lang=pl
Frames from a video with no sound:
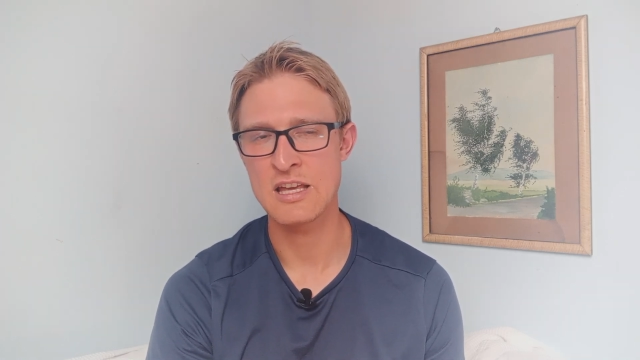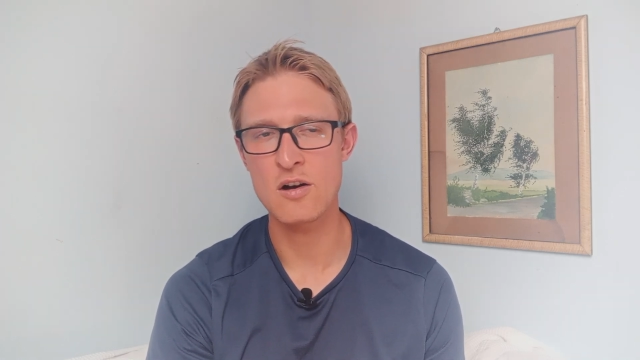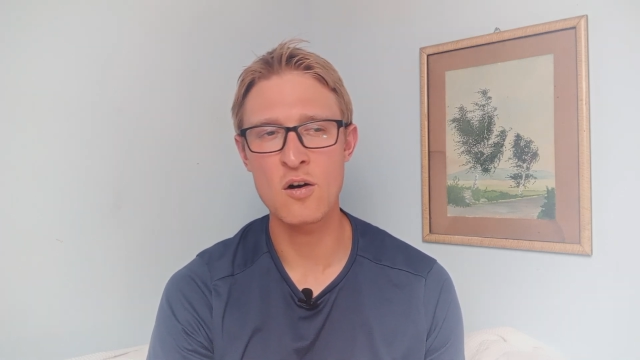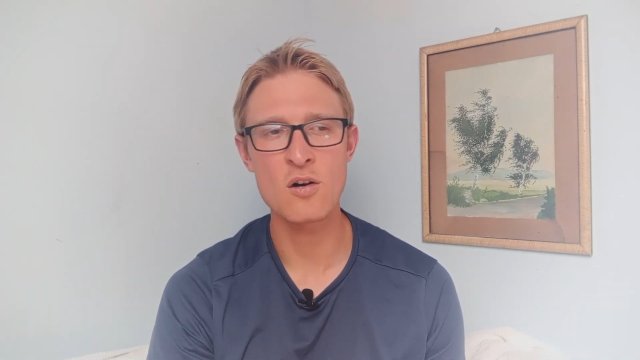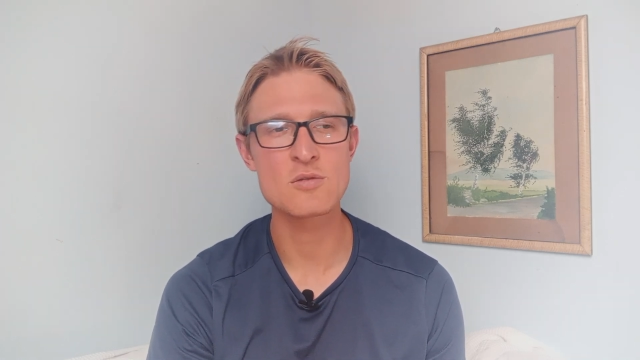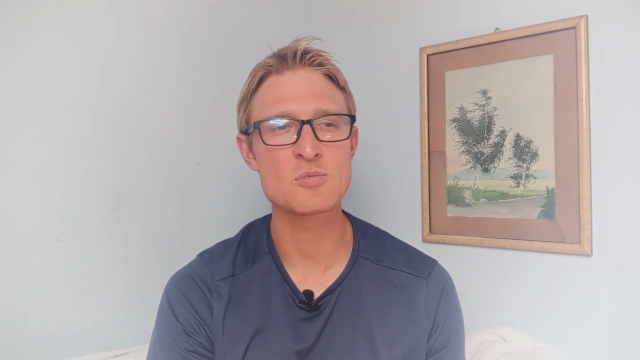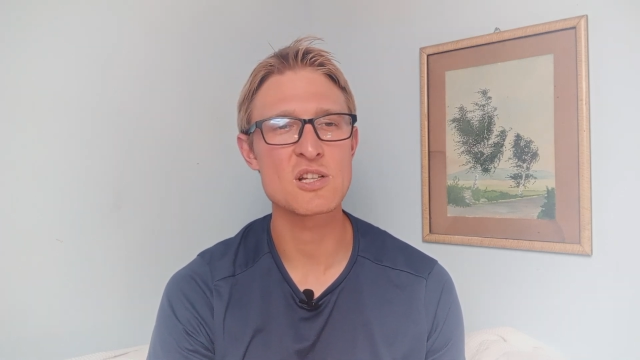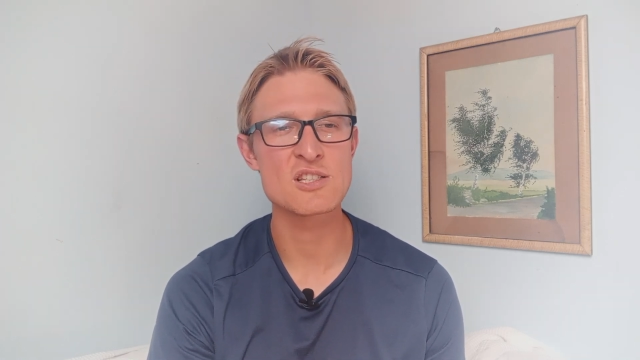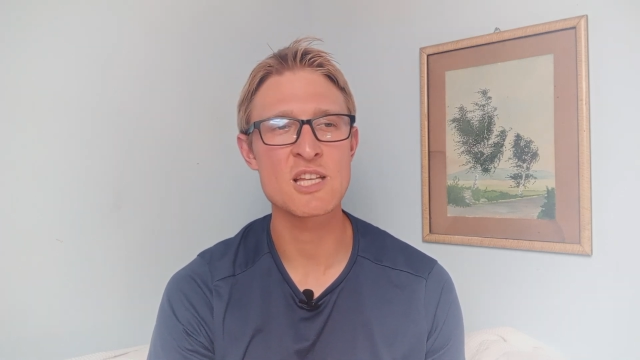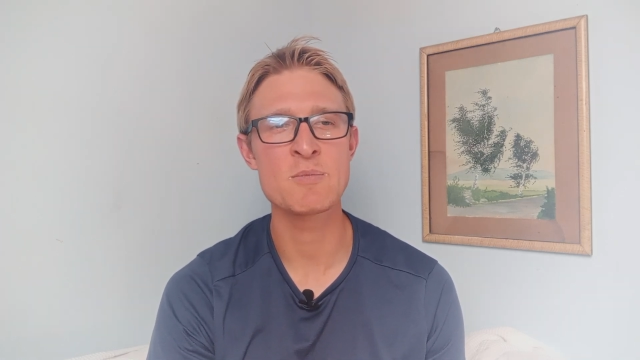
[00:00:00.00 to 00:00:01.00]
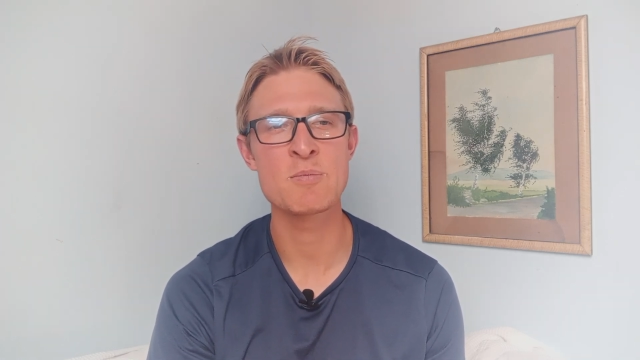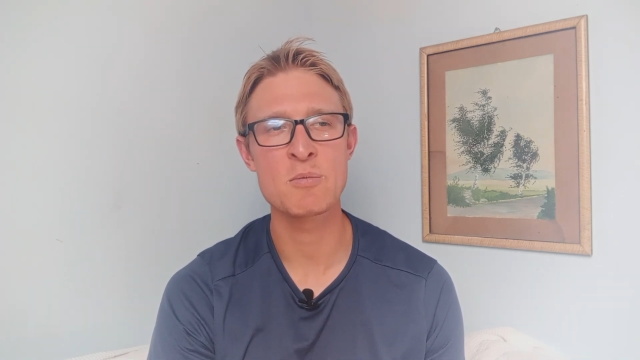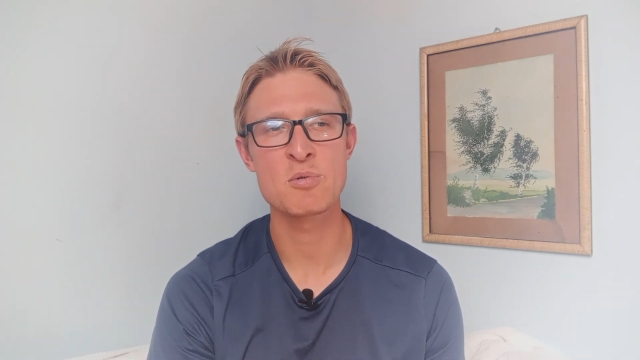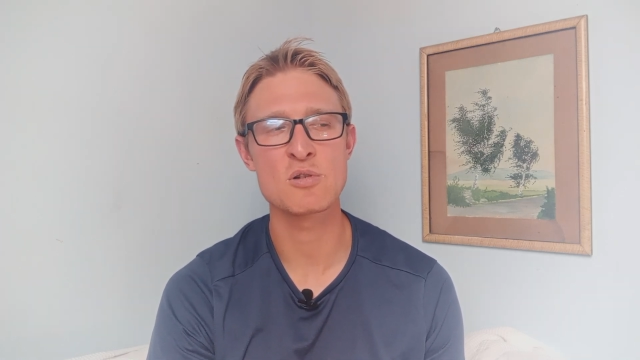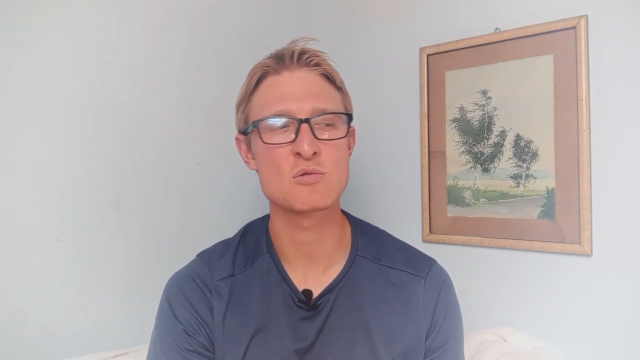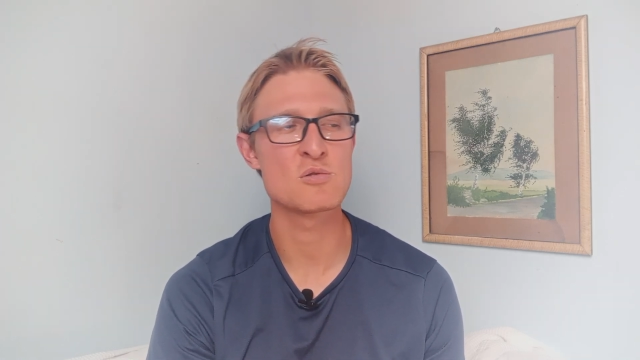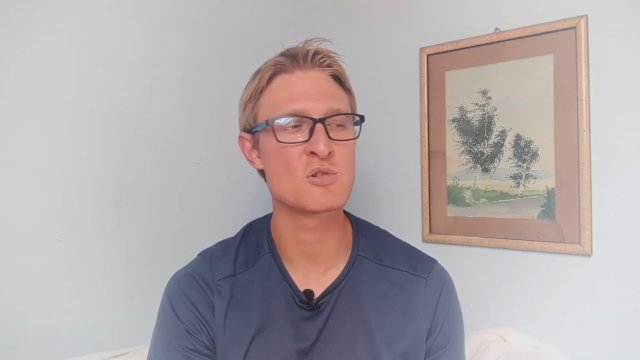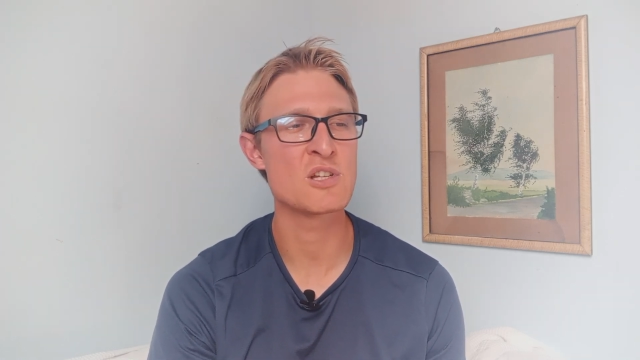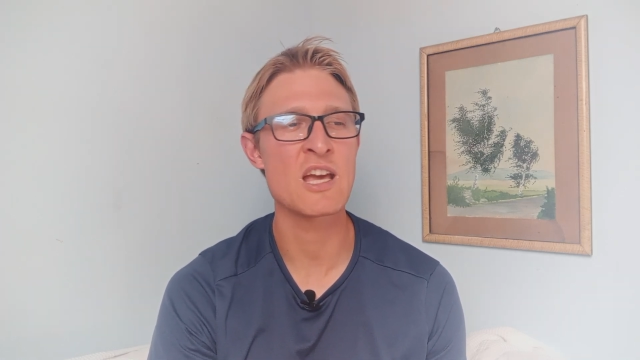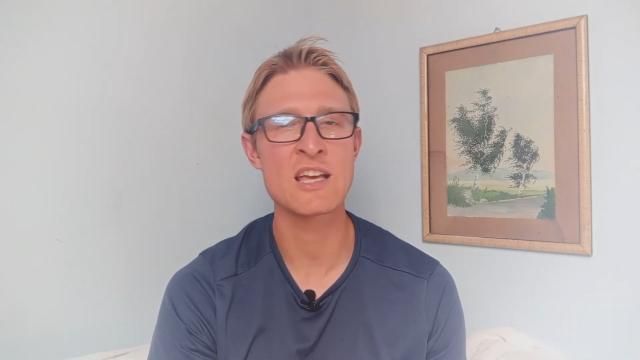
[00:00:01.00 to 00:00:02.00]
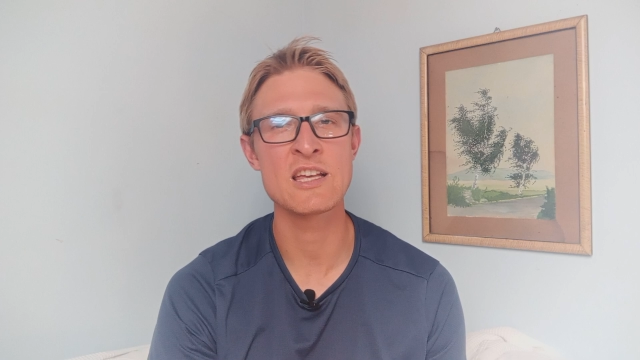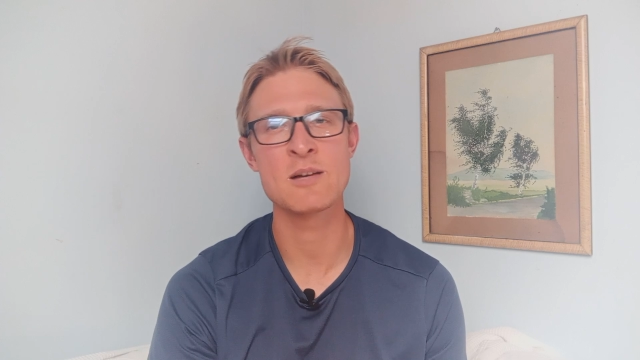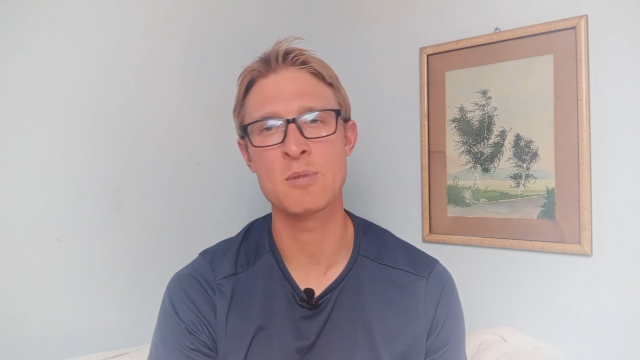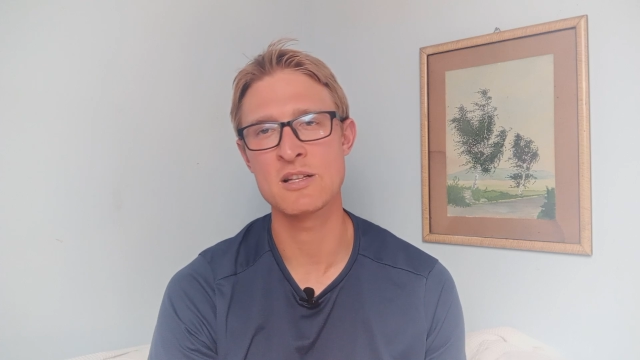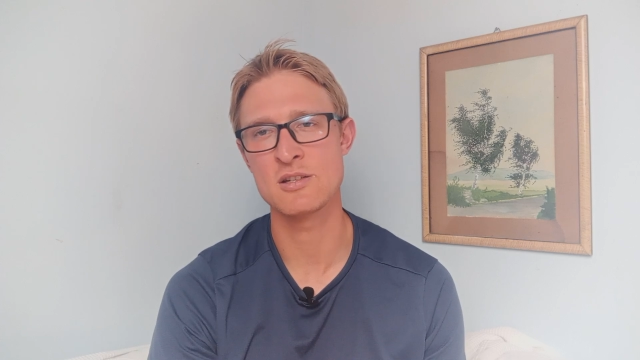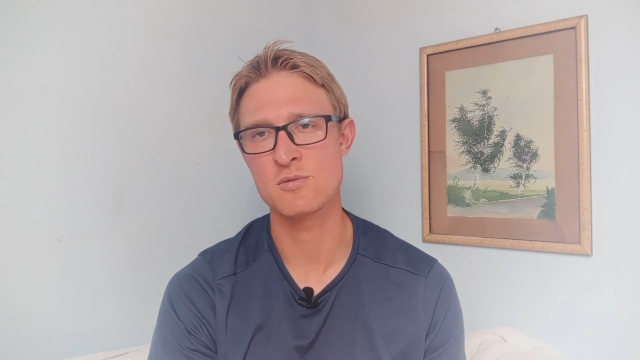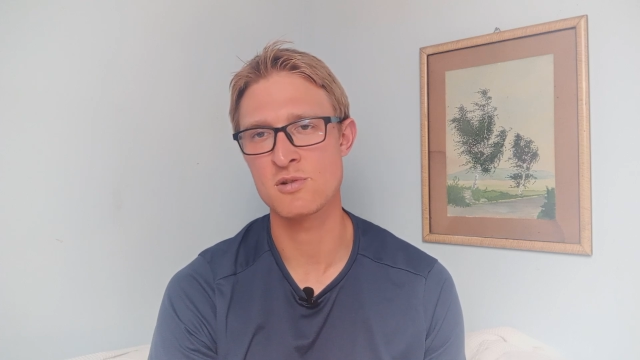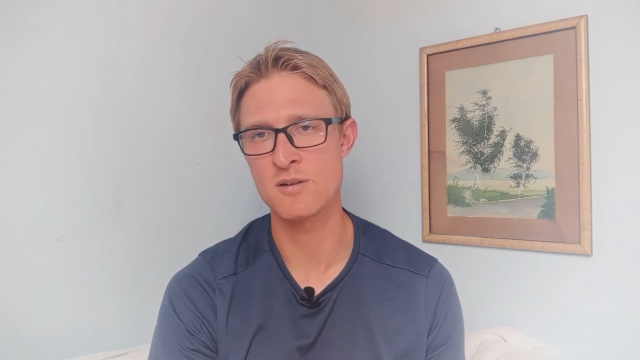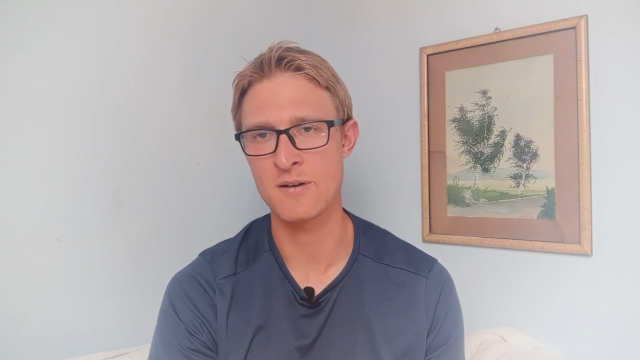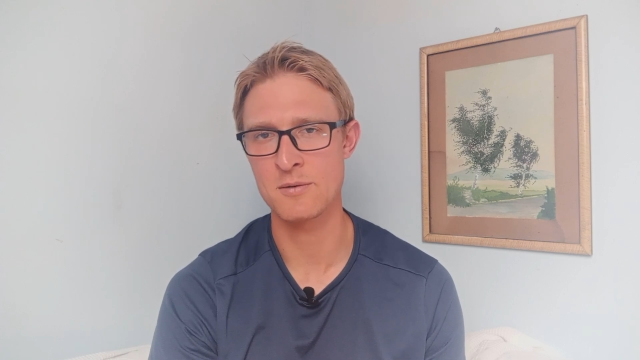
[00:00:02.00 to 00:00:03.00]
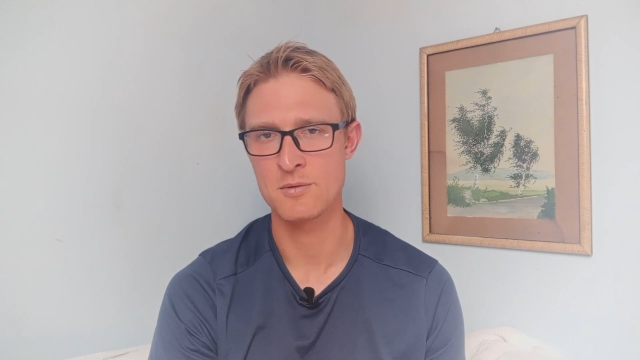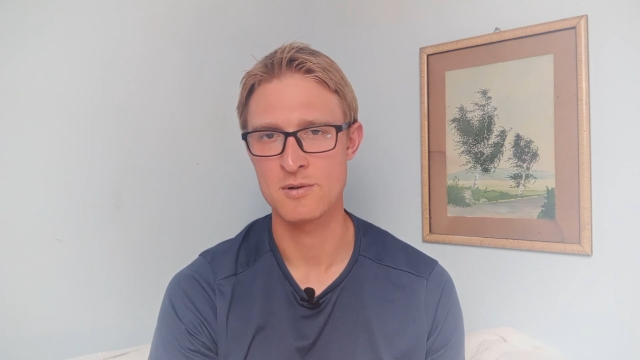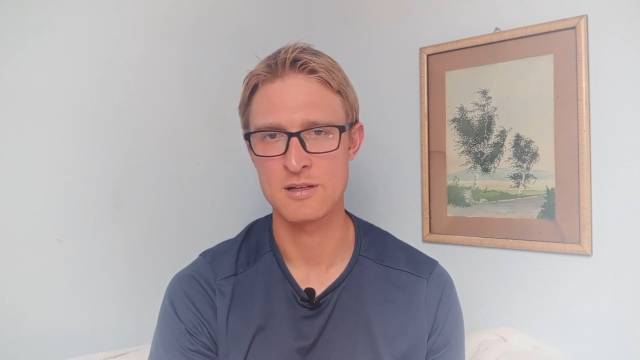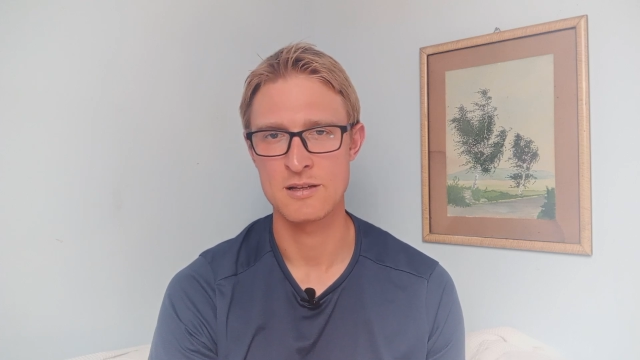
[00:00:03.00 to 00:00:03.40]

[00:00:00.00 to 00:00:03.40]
I On przez Ciebie po prostu żyje i ich będzie używał,